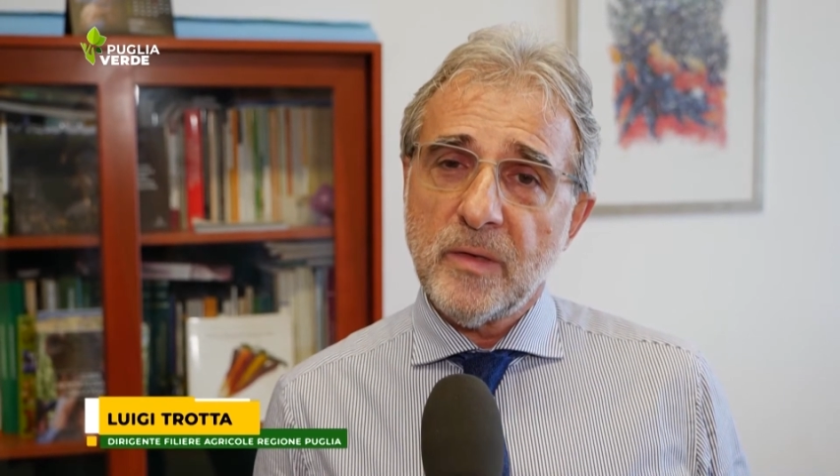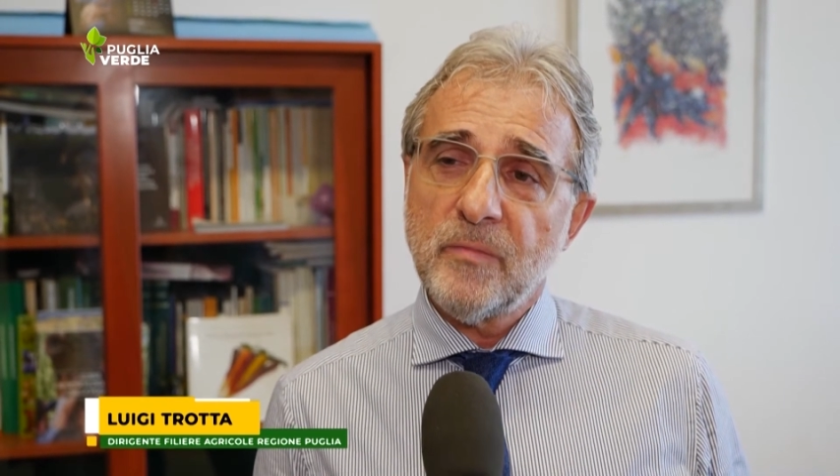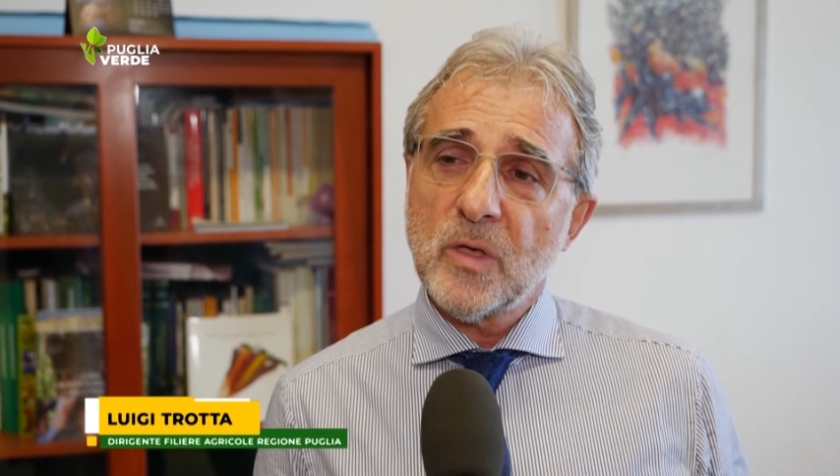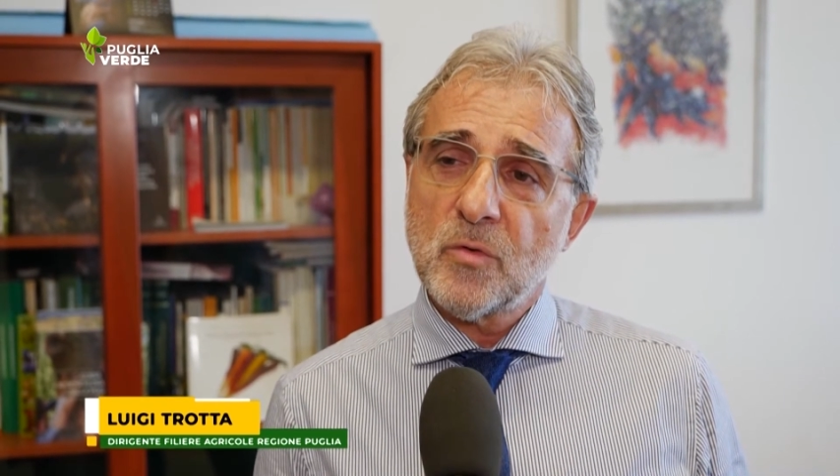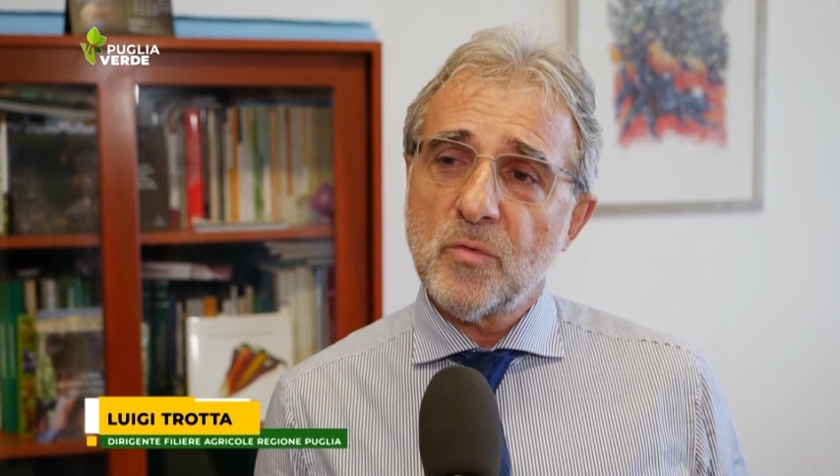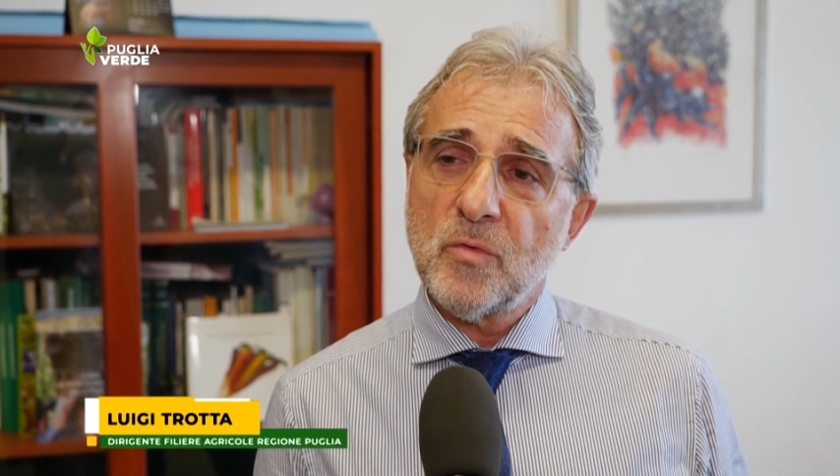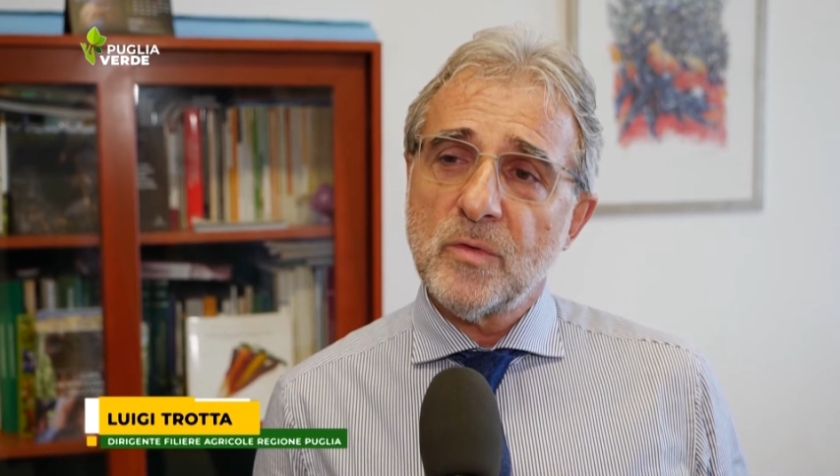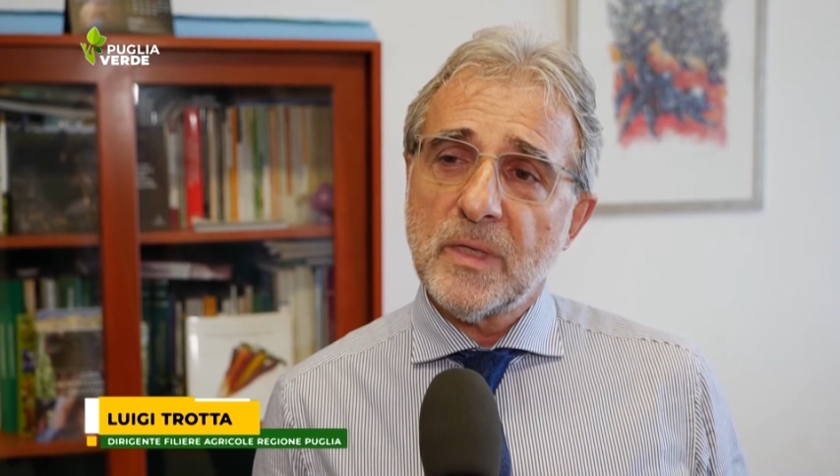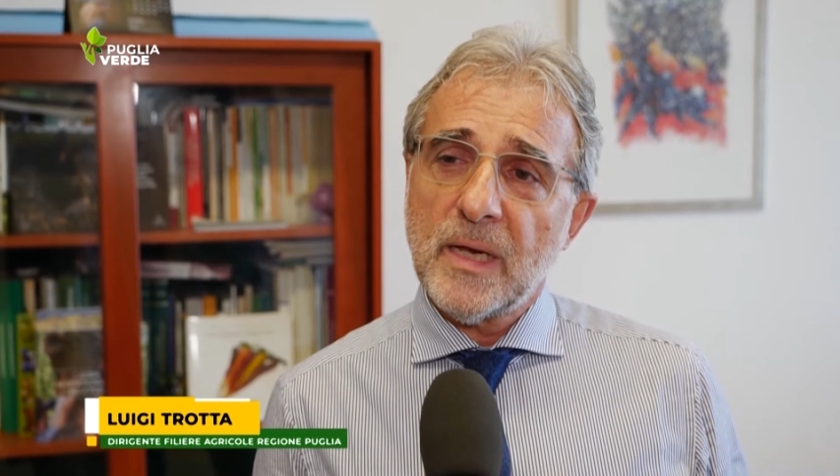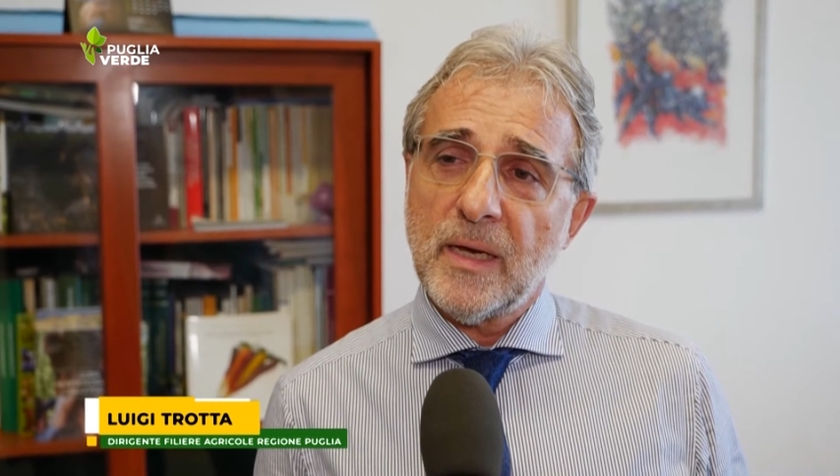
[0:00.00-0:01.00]
in
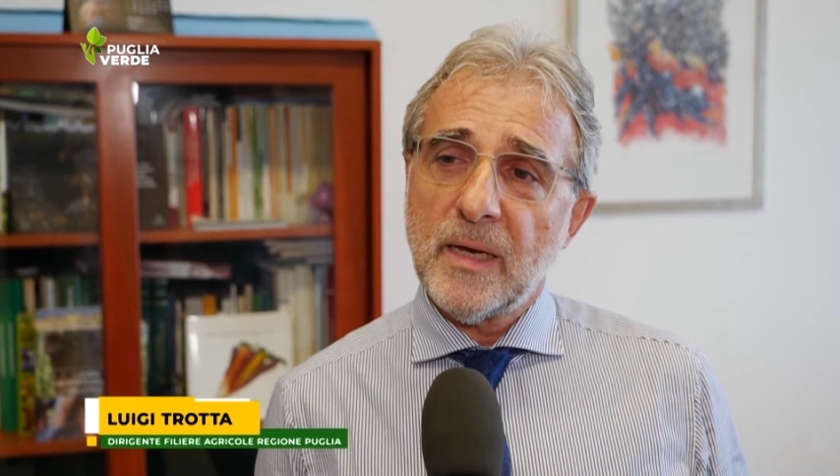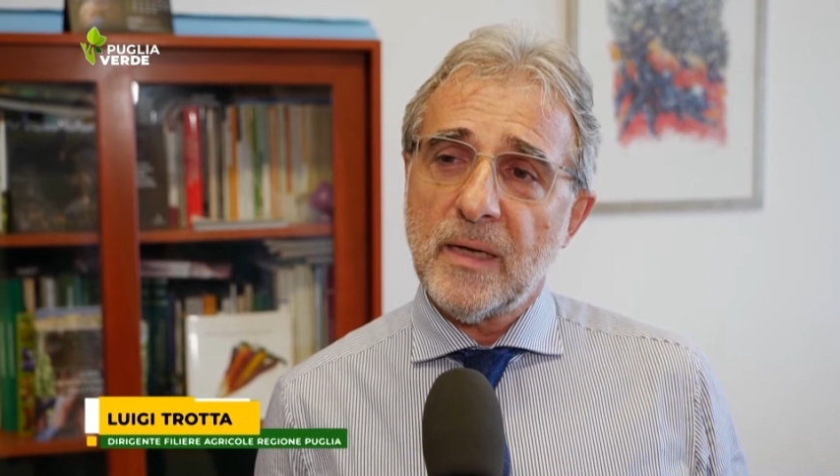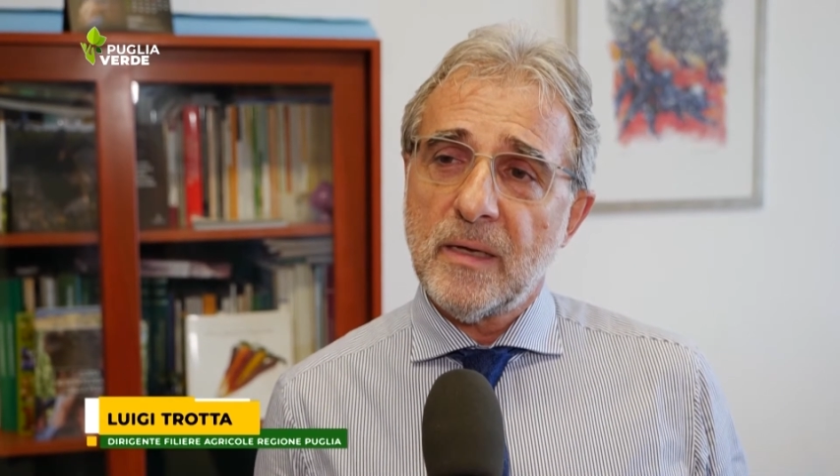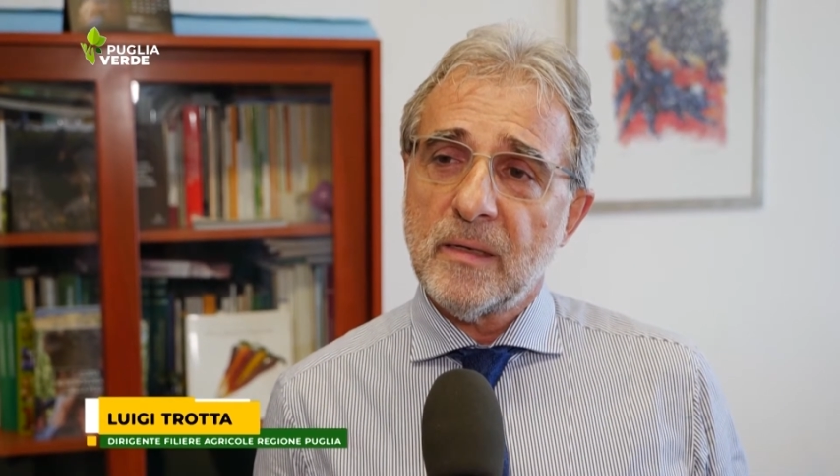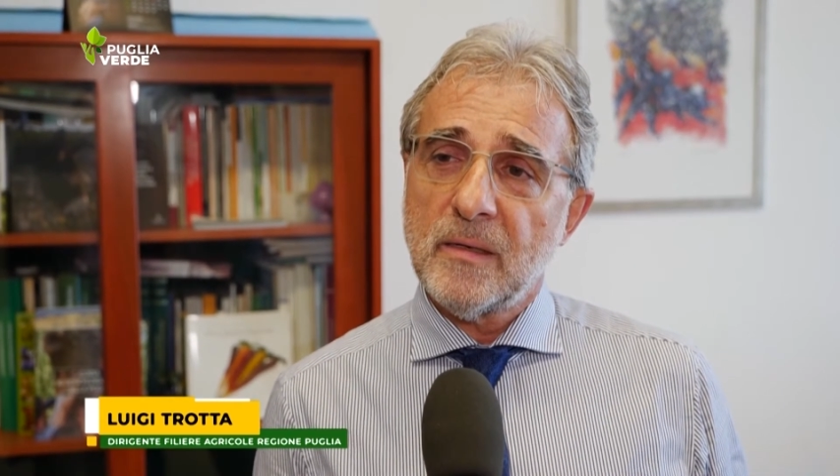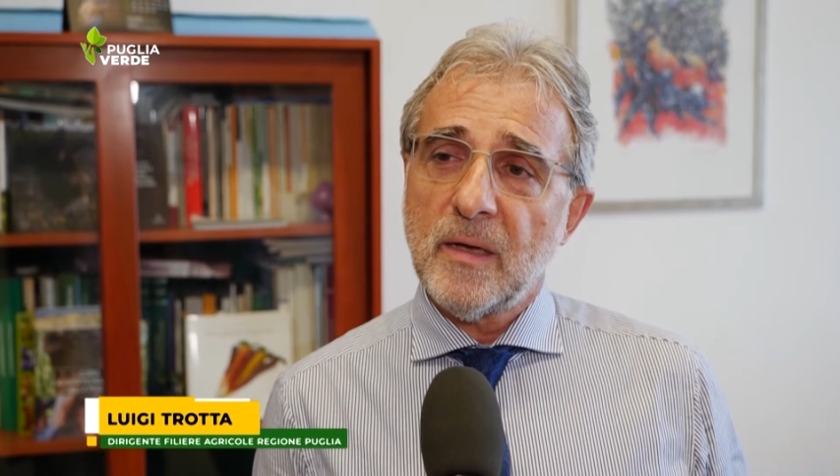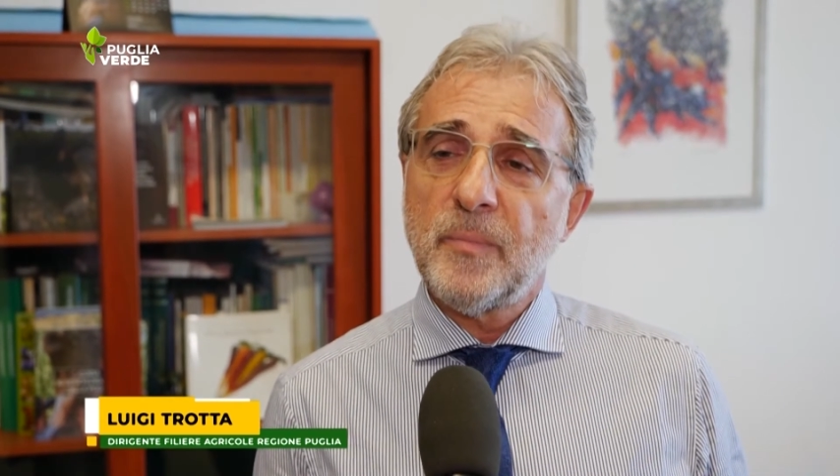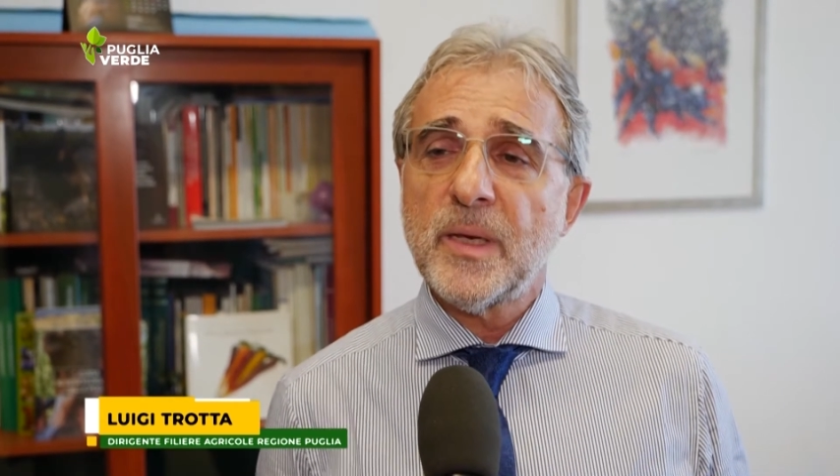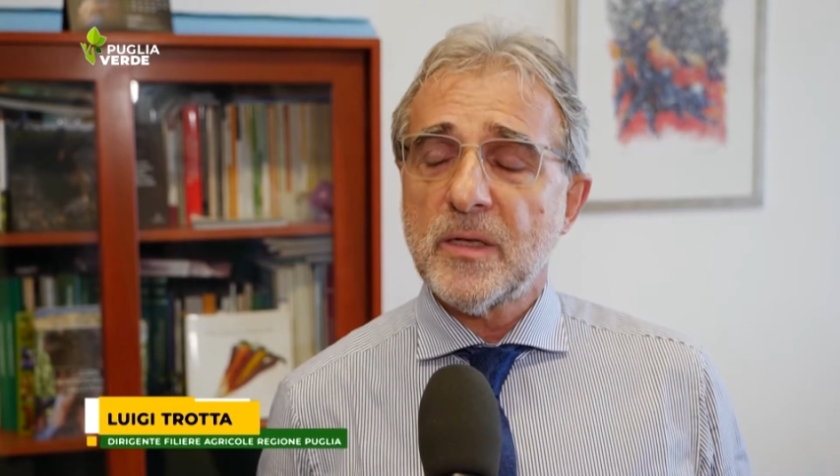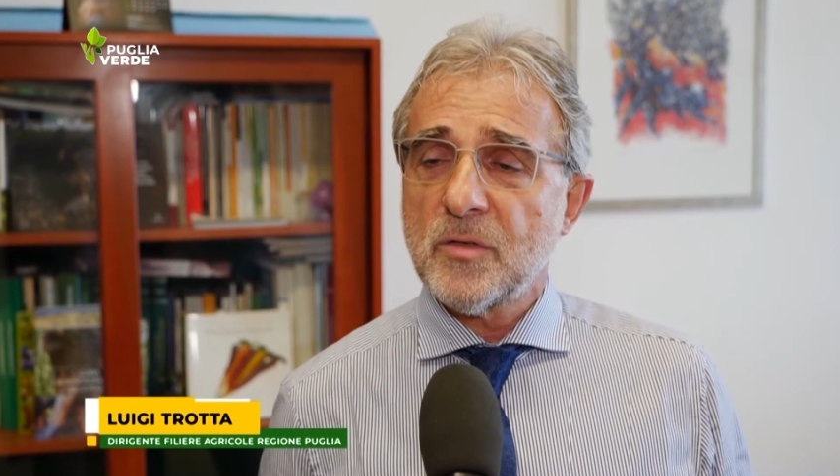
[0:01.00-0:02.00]
virtù
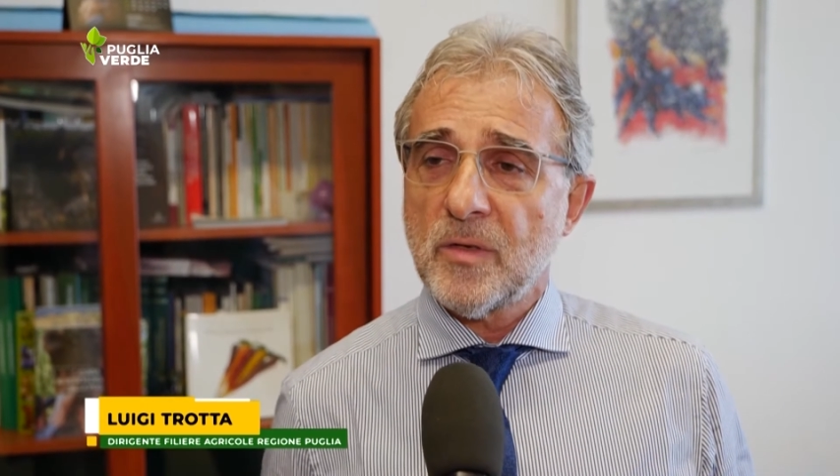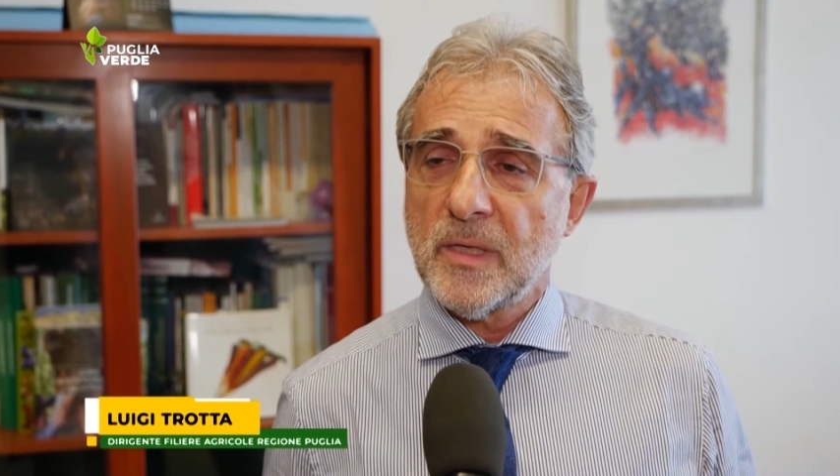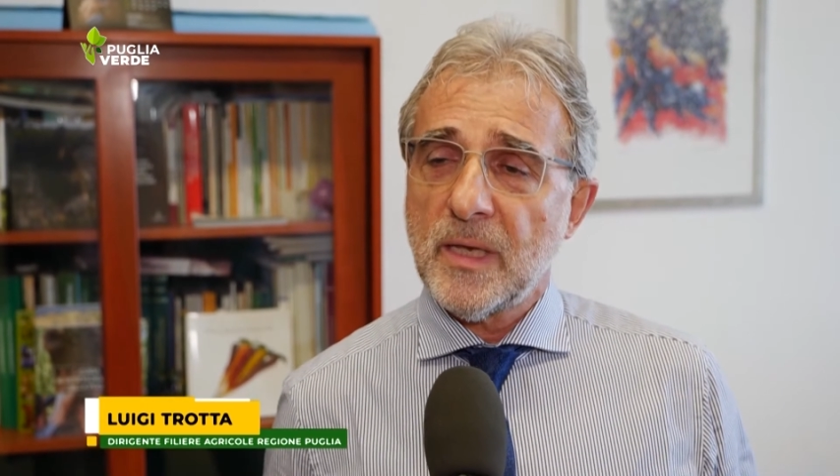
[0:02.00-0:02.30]
dell'applicazione eh,